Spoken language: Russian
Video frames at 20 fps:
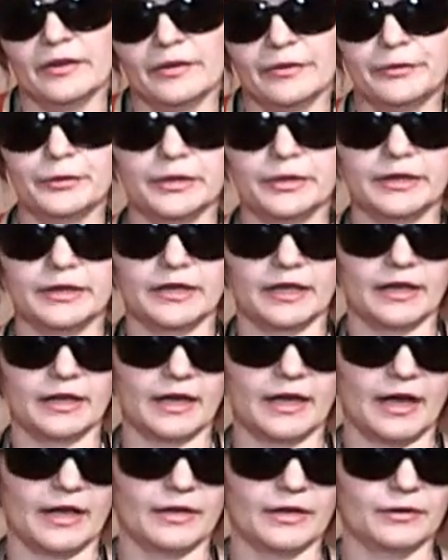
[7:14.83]
вот
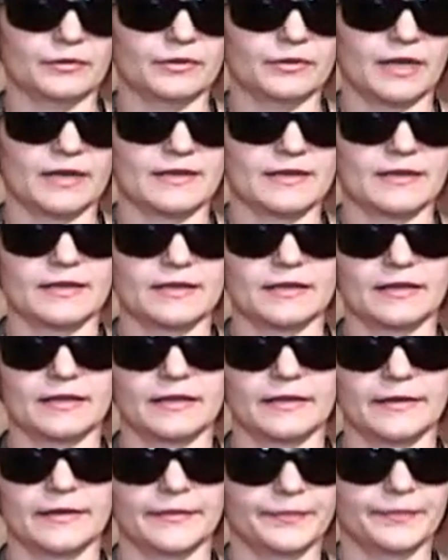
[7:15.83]
такая у нас
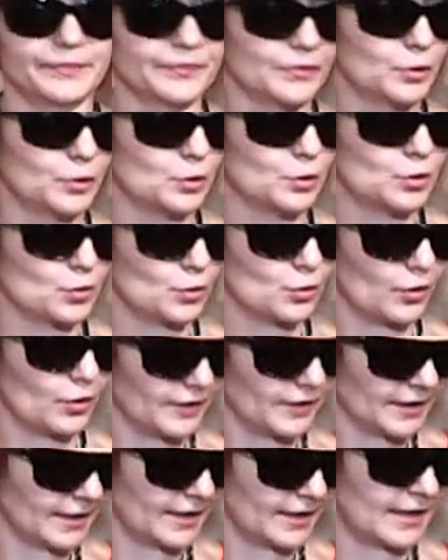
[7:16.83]
э,
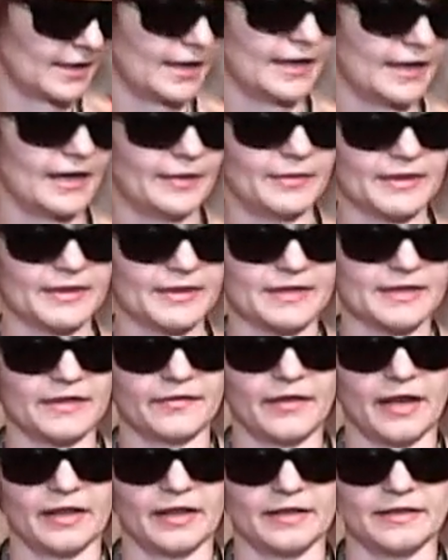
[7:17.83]
тусовка такая
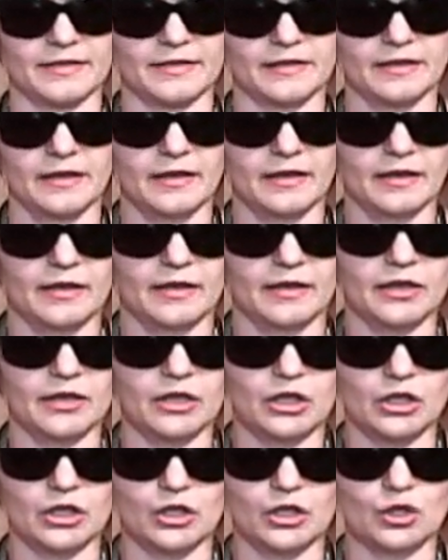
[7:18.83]
образовалась. И
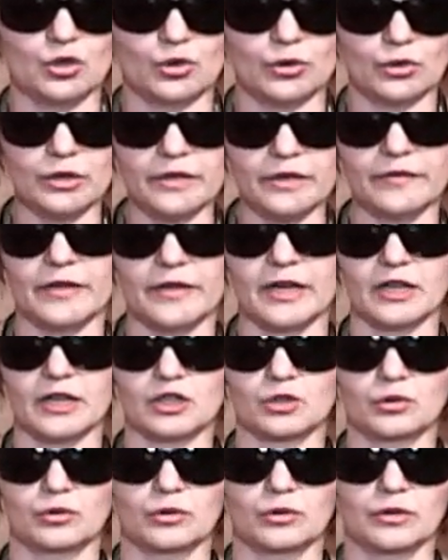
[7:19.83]
еще говорят,
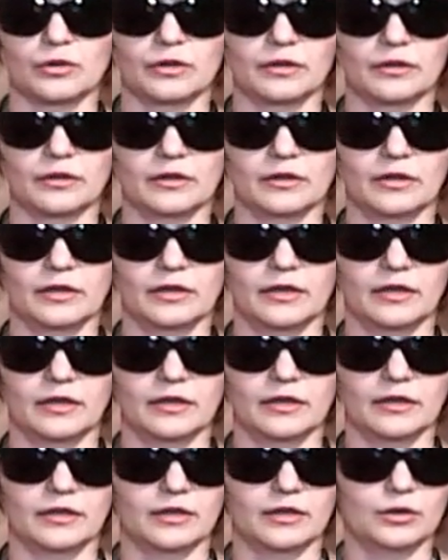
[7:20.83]
что
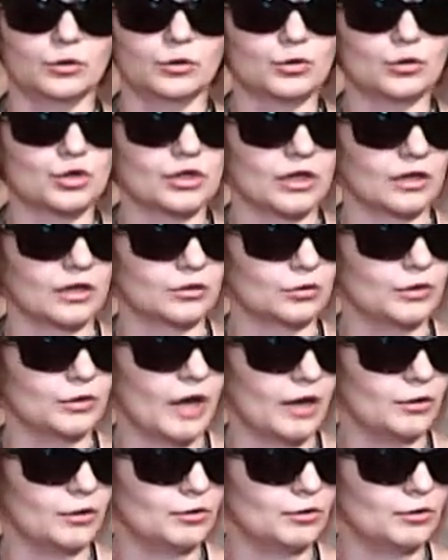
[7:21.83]
э, нужно туда